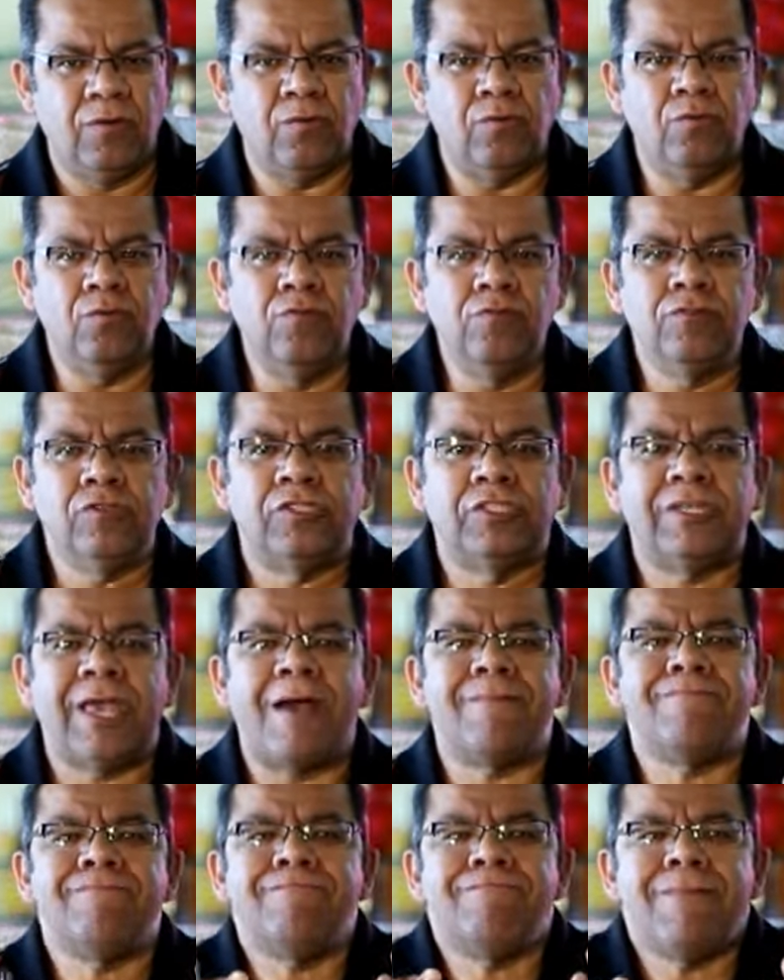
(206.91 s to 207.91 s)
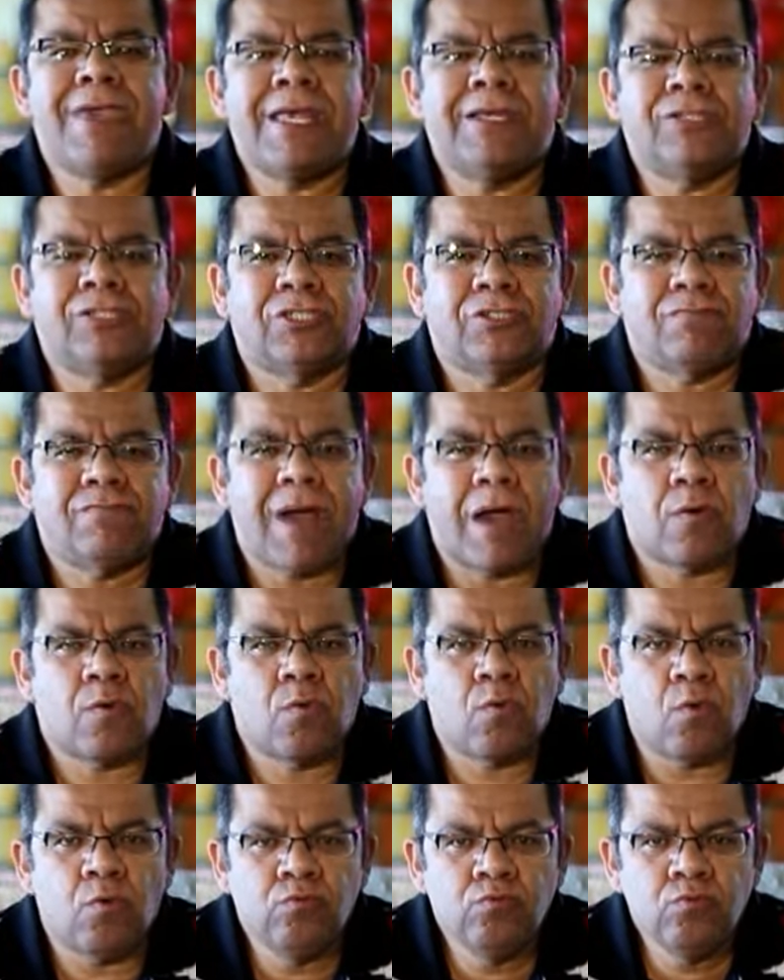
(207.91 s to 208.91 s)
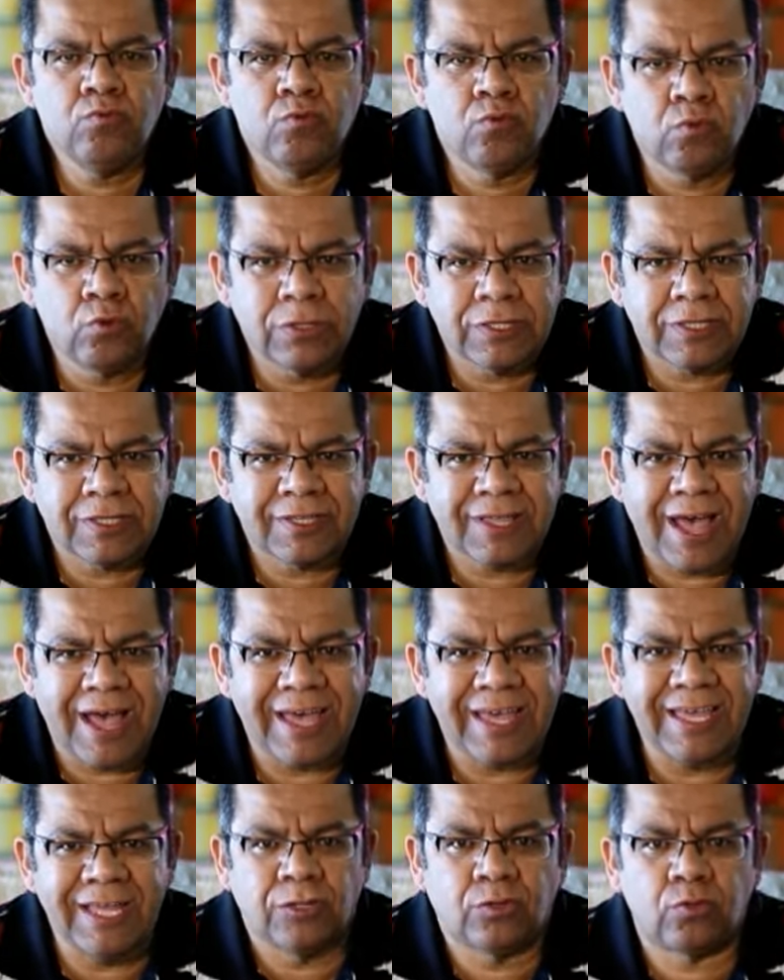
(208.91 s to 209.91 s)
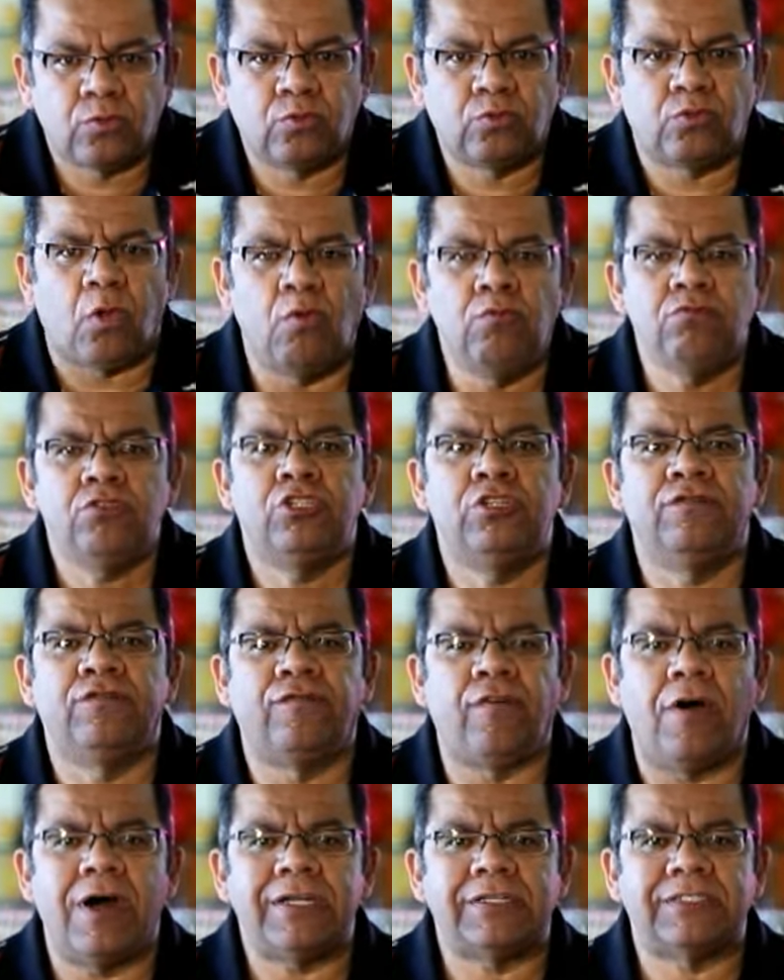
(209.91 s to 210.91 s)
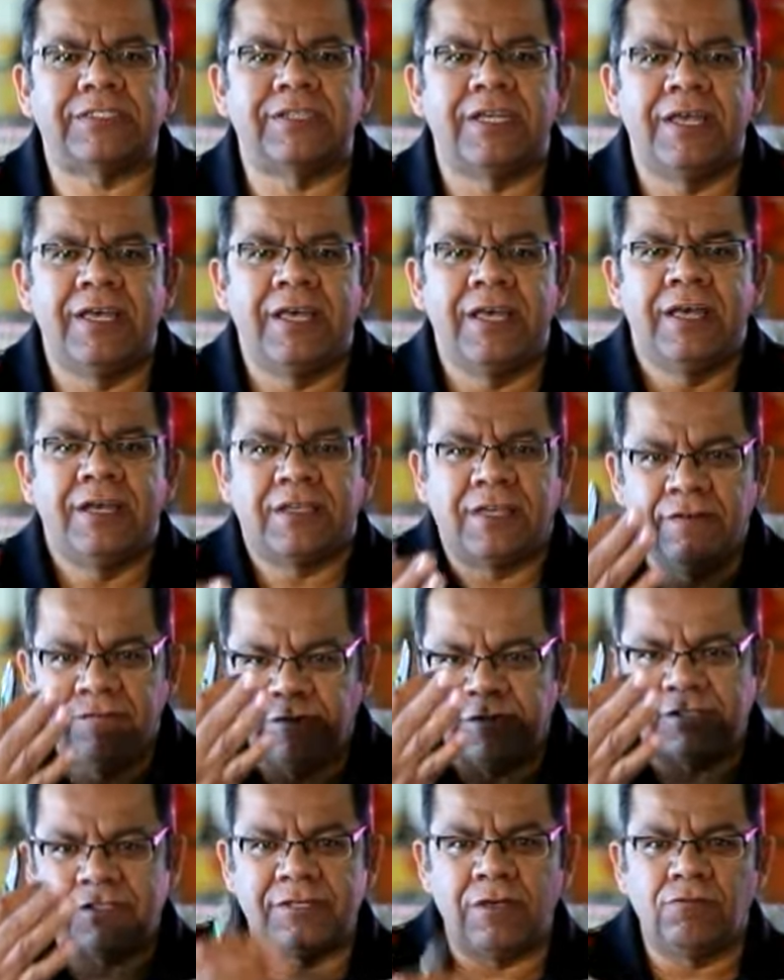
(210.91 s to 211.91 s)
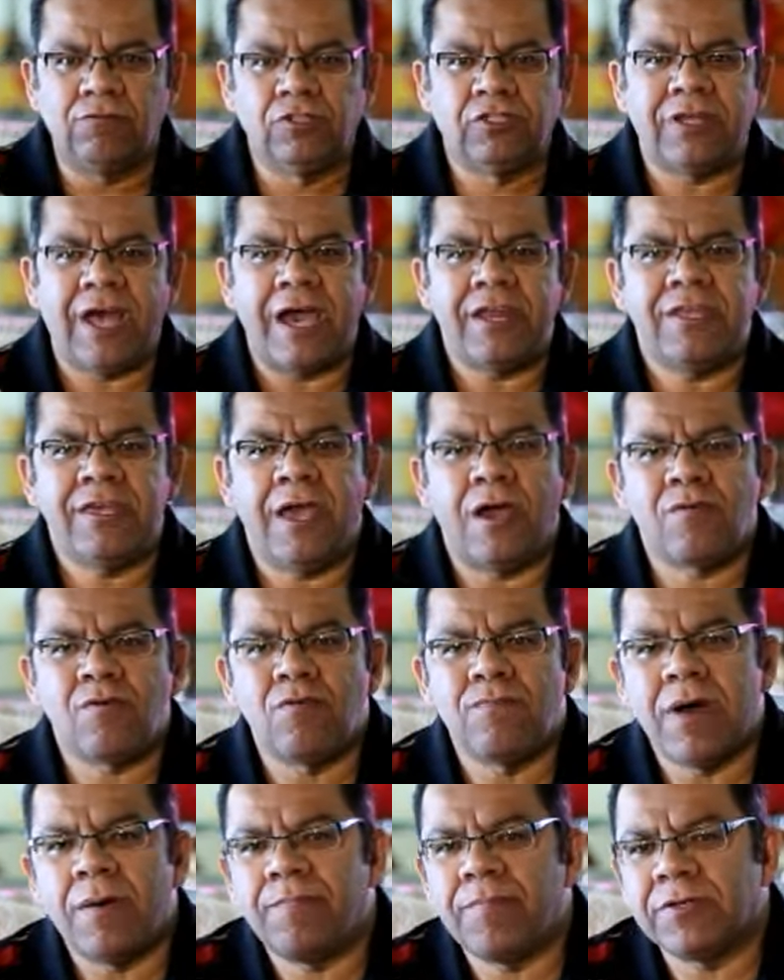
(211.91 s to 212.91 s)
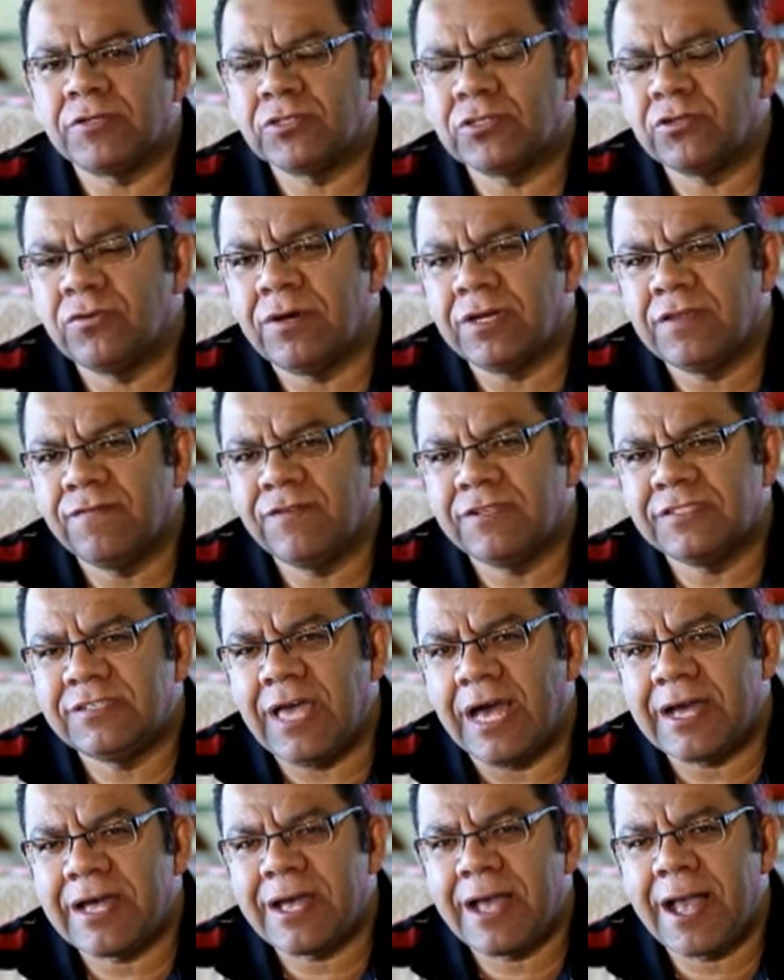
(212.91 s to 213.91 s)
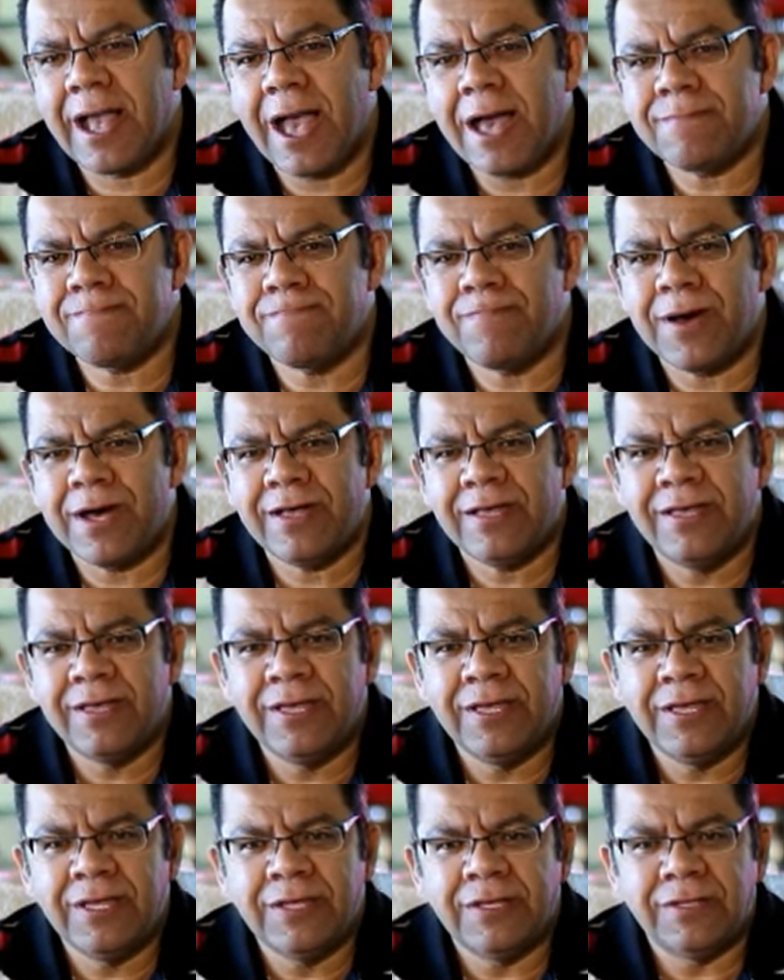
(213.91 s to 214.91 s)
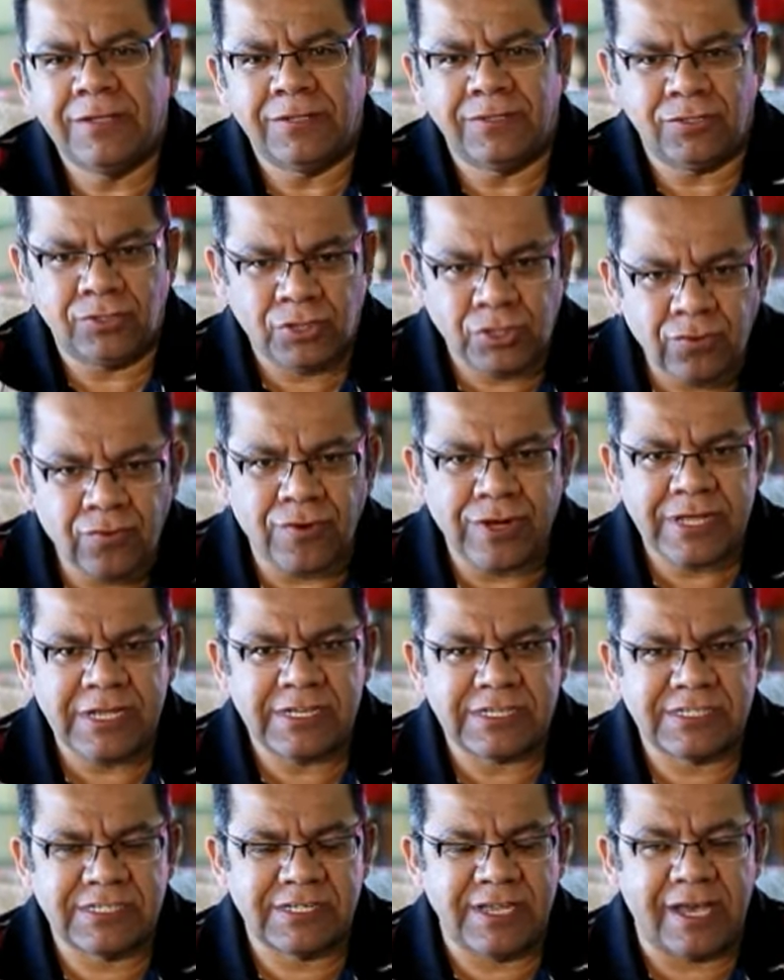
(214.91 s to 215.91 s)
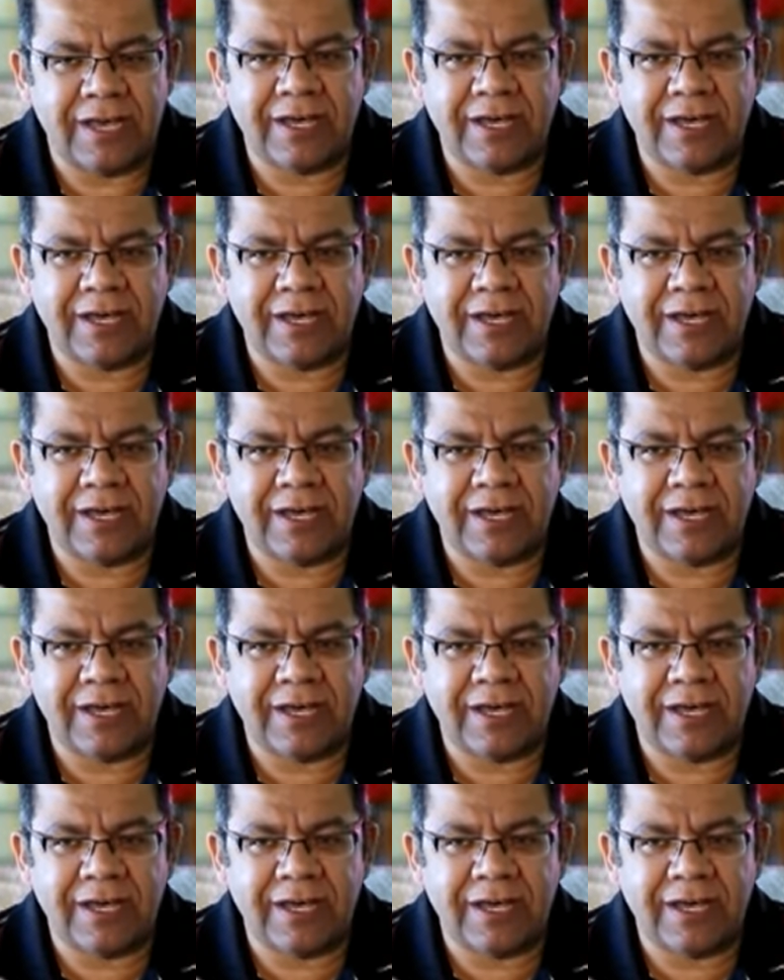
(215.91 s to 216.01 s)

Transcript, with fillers: use a mesma conduta e tom de voz que você usaria com uma pessoa que você acaba de conhecer.